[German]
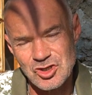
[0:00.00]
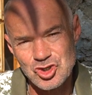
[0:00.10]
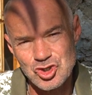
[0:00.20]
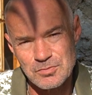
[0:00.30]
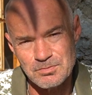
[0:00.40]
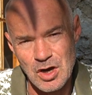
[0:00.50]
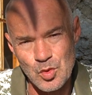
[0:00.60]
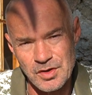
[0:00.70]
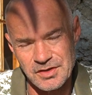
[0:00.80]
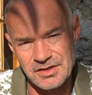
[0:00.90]

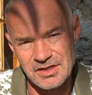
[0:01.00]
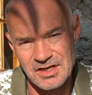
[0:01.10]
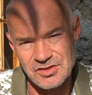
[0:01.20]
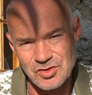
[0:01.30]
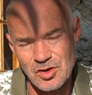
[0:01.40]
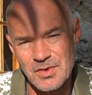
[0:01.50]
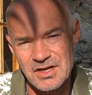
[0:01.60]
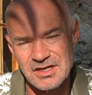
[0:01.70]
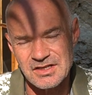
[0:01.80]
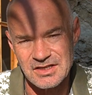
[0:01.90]
Schmauen. Da kannst du auch mal
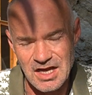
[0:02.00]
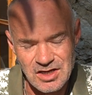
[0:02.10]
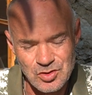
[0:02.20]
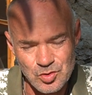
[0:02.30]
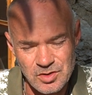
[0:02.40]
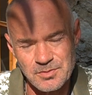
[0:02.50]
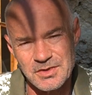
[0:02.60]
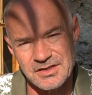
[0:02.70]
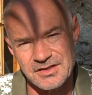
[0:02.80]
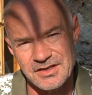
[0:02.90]
nachgucken im
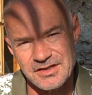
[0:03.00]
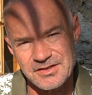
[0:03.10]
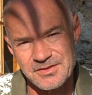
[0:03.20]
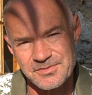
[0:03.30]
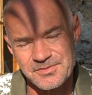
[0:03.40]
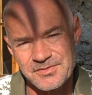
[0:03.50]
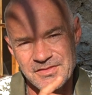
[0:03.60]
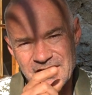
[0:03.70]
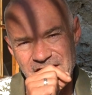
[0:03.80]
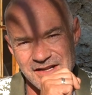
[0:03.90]
Internet.
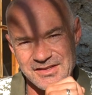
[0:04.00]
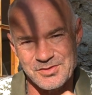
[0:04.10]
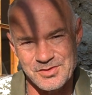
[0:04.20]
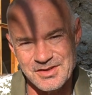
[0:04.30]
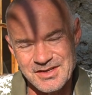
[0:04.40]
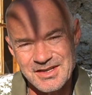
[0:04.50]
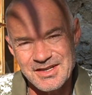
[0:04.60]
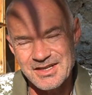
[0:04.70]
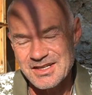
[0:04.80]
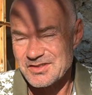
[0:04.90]
Also,
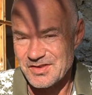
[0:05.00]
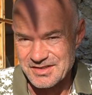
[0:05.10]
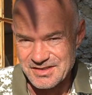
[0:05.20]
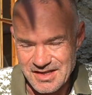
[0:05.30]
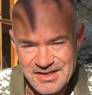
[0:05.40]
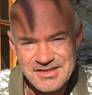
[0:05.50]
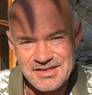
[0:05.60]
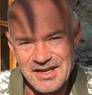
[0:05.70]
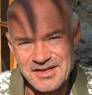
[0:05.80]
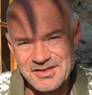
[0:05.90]
das war ein ganz
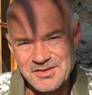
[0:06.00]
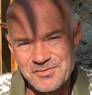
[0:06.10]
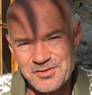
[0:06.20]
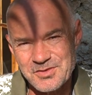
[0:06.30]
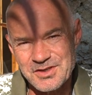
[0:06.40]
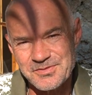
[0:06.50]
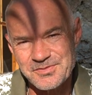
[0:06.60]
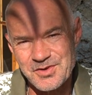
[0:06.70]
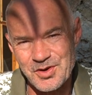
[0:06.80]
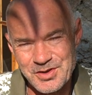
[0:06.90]
kleiner Tipp von mir
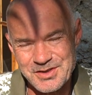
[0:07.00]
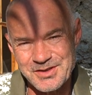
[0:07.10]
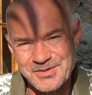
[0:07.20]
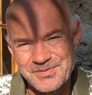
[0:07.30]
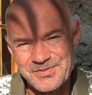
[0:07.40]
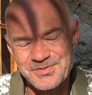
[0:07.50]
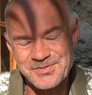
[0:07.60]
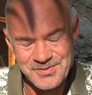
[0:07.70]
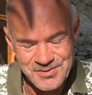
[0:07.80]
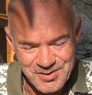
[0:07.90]
heute.
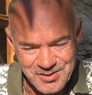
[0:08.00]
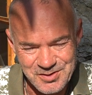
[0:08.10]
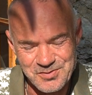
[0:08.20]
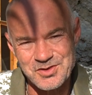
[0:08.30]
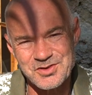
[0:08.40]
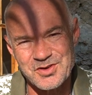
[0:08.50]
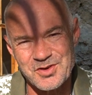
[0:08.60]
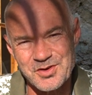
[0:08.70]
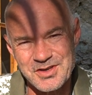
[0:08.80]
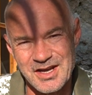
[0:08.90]
Und ich wünsche
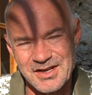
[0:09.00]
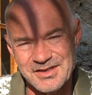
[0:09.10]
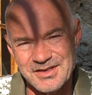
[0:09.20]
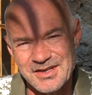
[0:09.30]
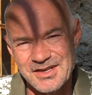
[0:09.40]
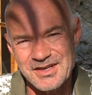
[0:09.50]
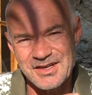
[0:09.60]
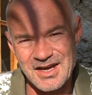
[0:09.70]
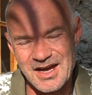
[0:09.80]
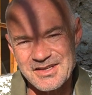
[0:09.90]
euch allen
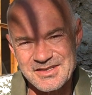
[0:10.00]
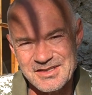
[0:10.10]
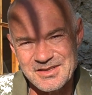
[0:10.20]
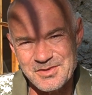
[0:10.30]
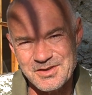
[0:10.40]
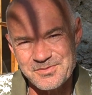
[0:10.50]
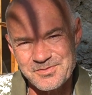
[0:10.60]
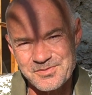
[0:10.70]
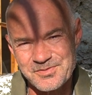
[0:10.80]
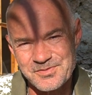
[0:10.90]
alles Liebe
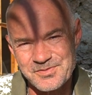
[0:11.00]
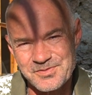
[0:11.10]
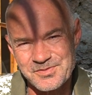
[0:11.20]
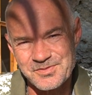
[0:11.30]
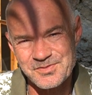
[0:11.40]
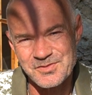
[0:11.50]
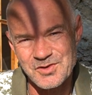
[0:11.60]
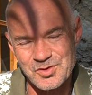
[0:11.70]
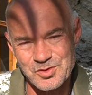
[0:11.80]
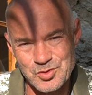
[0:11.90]

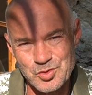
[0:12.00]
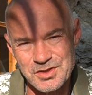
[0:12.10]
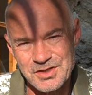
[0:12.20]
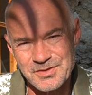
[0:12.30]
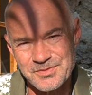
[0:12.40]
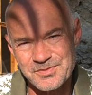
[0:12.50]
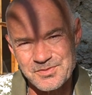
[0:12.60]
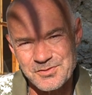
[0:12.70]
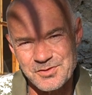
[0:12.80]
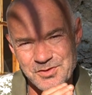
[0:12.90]
und Gute
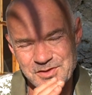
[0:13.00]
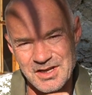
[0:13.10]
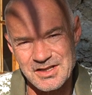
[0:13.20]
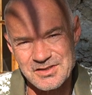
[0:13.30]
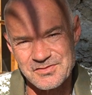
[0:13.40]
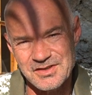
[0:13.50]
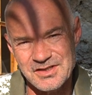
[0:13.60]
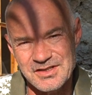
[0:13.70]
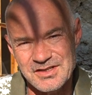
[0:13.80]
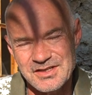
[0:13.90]
und ganz
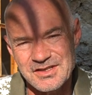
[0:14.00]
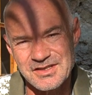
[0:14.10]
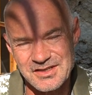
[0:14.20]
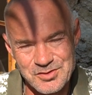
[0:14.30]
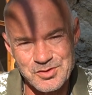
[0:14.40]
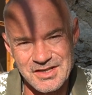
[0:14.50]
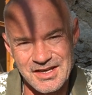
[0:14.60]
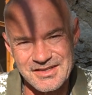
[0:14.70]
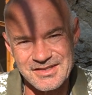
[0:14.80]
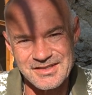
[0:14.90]
viel
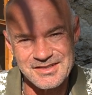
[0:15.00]
Gesundheit.